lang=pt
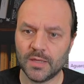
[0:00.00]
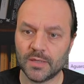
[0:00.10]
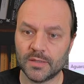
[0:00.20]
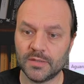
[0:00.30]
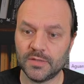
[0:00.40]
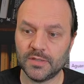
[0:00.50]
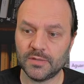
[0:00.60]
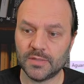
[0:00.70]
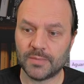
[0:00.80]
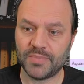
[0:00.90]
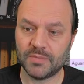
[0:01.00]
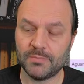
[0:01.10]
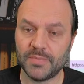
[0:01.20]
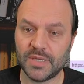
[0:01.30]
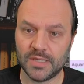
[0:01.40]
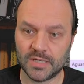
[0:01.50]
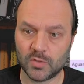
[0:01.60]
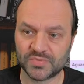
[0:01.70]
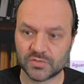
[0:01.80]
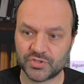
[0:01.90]
E na primeira
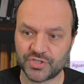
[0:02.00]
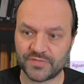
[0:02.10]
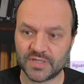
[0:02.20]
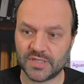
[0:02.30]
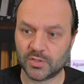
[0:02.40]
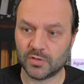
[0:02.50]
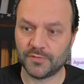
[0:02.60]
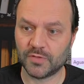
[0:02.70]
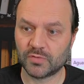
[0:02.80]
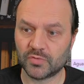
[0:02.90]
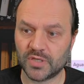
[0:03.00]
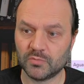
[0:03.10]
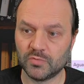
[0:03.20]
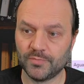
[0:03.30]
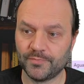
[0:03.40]
opção, a gente já vai ter aqui, ó, Virtual Cable